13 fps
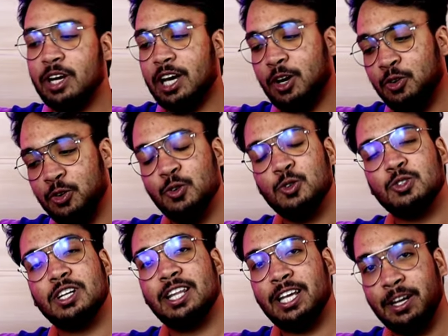बना बना रहा हूँ यूज़
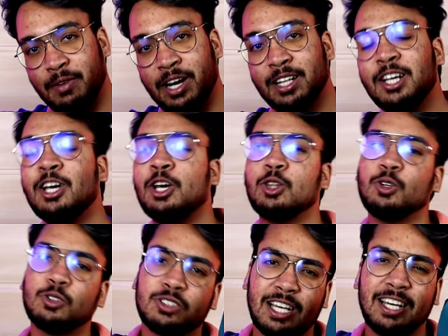करने के बाद
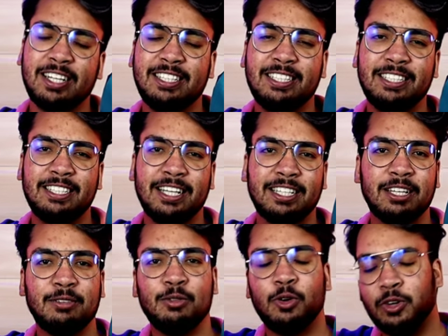तो सारी चीज़ें
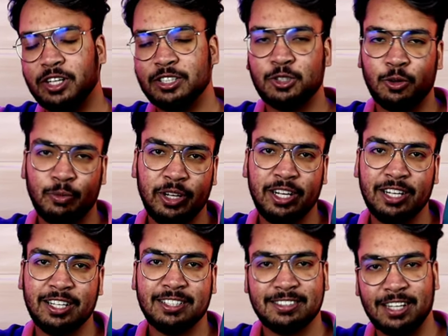एकदम ऑनेस्ट
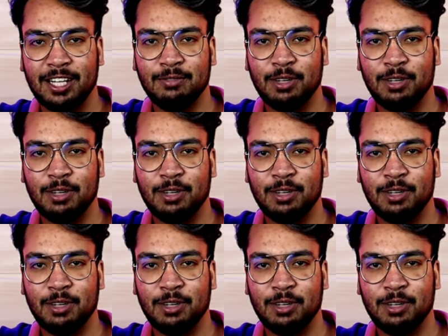ओपिनियन के साथ